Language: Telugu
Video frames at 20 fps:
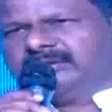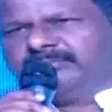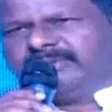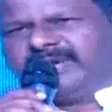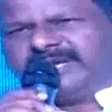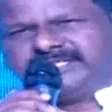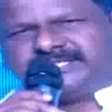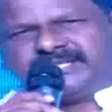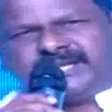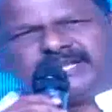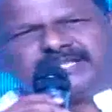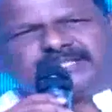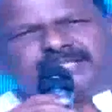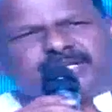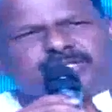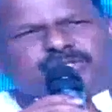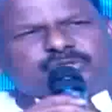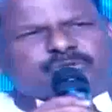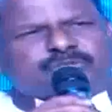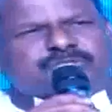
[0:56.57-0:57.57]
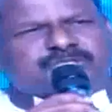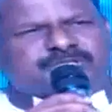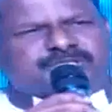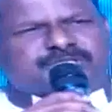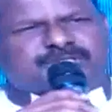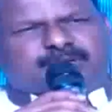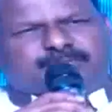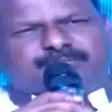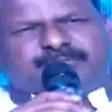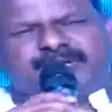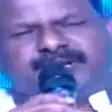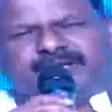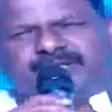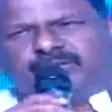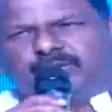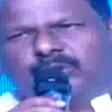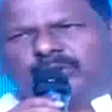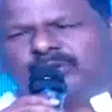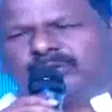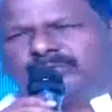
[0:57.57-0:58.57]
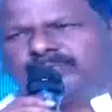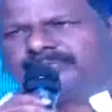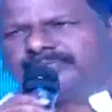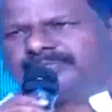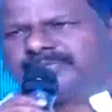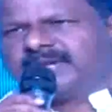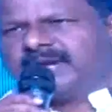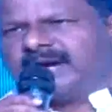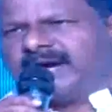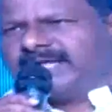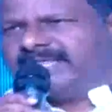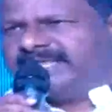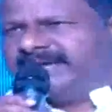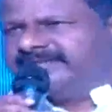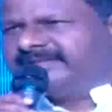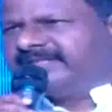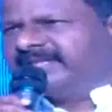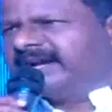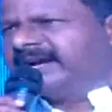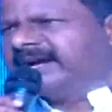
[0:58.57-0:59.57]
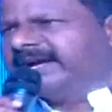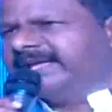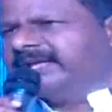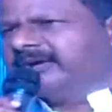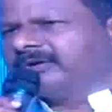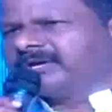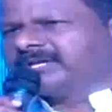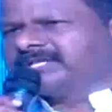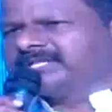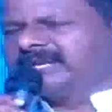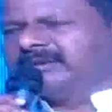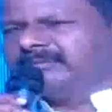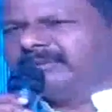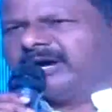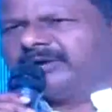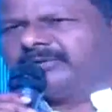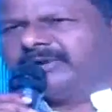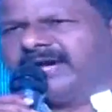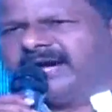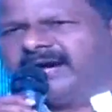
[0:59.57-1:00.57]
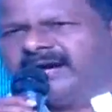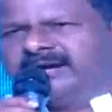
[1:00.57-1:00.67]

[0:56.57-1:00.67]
మరి చరిత్ర సృష్టించడం జరిగిందో అదేవిధంగా ఈ యొక్క సినిమా కూడా